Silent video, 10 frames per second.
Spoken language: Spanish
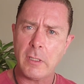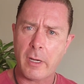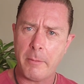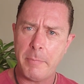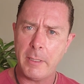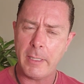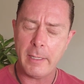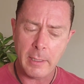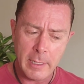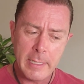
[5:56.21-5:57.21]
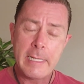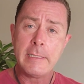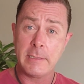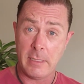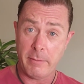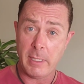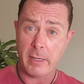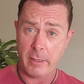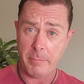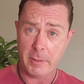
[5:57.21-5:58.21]
se repitan, se van
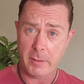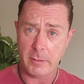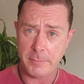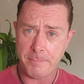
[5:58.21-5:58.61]
a repetir.